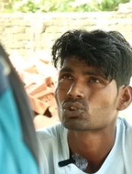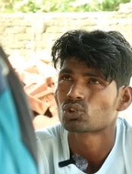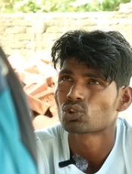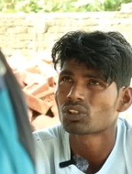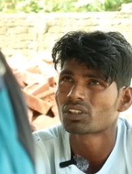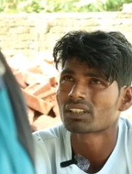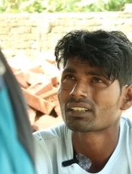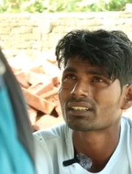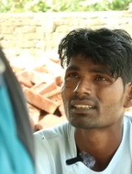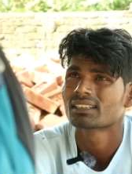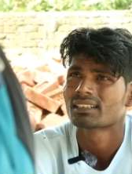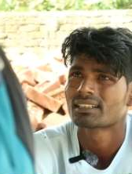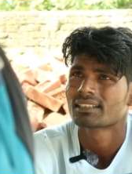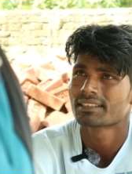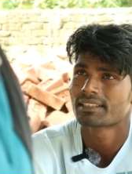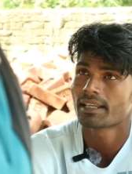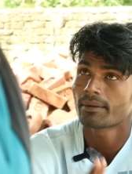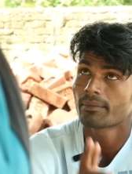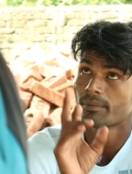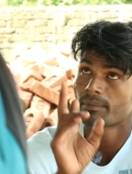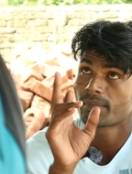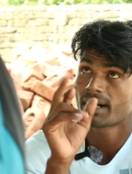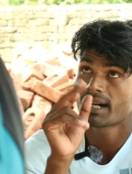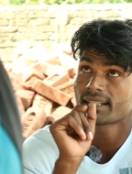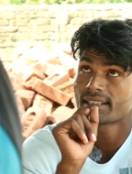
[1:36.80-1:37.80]
सुन
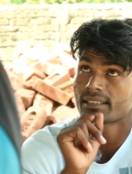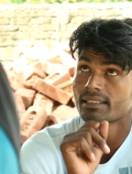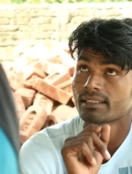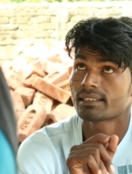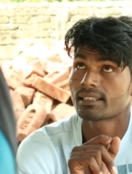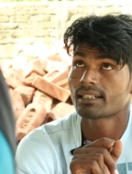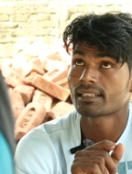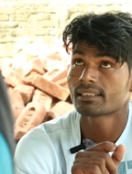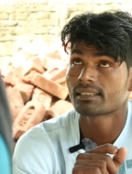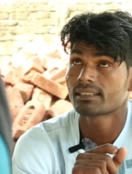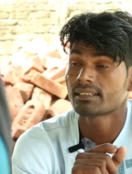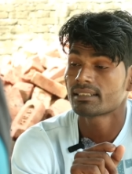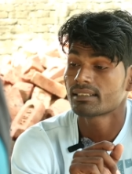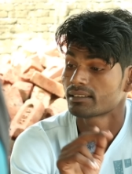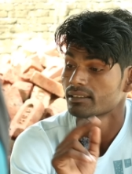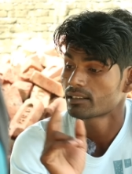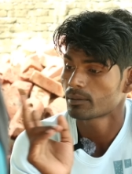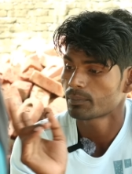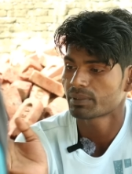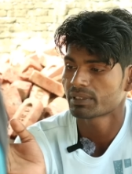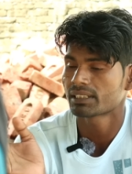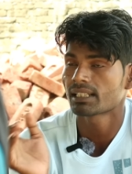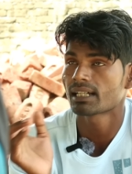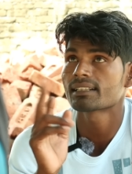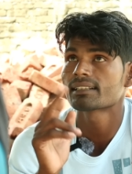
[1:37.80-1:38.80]
जब माँ जिंदा थी
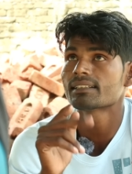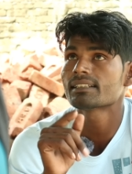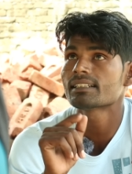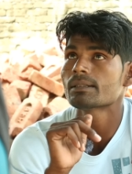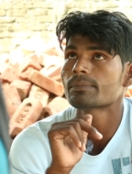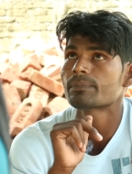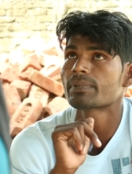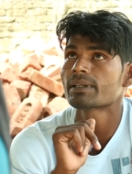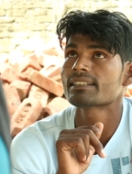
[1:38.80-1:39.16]
तब पिताजी की